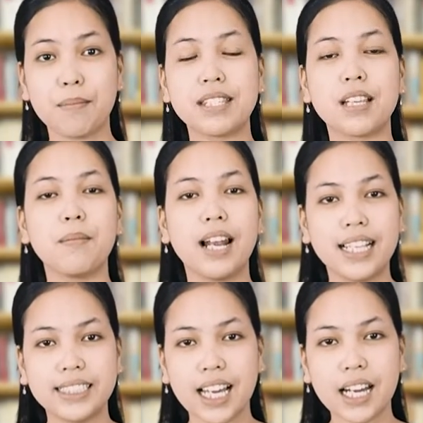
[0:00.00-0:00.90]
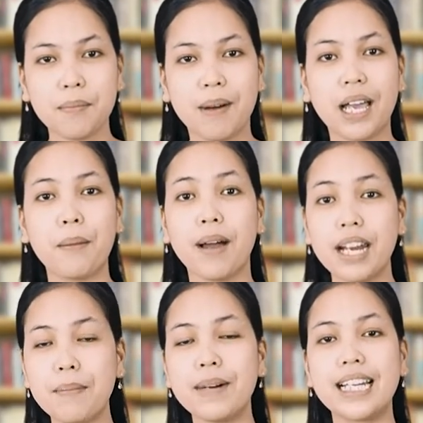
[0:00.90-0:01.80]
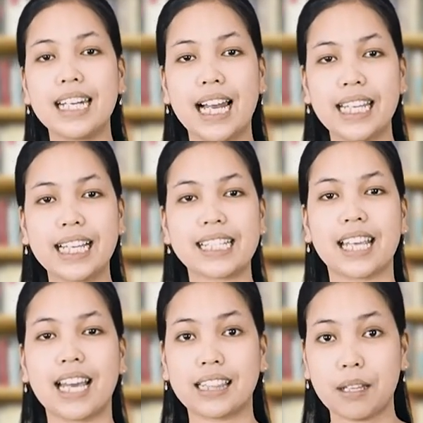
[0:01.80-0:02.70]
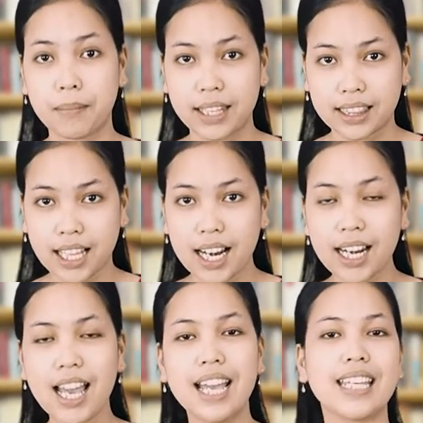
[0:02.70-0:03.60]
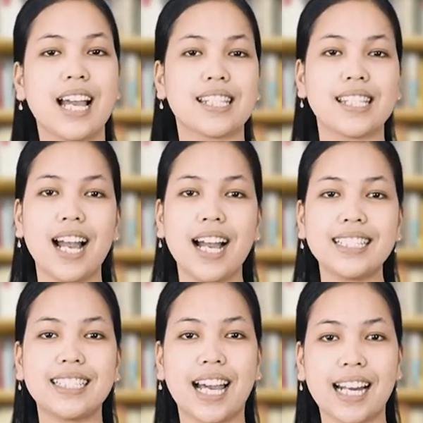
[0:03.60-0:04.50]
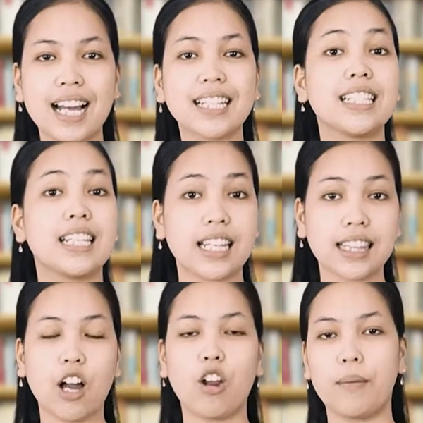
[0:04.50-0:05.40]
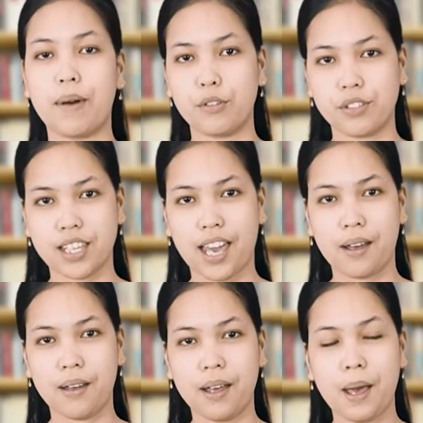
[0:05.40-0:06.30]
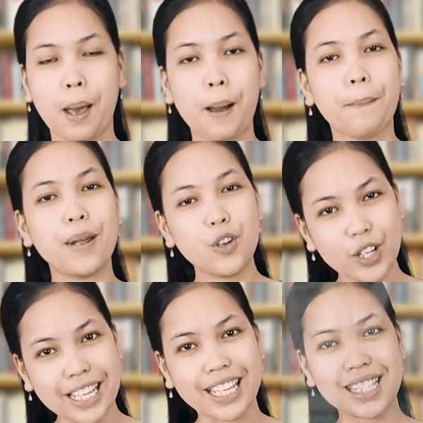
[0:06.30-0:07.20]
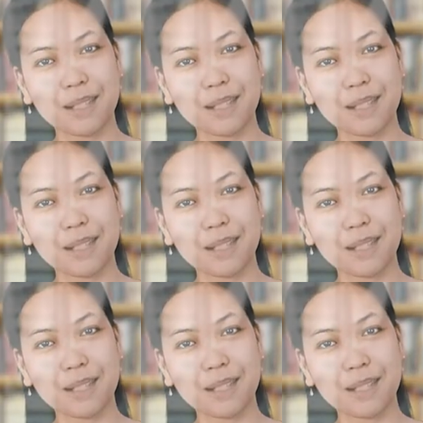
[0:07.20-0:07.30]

bisa belajar bagaimana mengenali kesehatan mental yang sangat jarang diderita oleh manusia. Penulis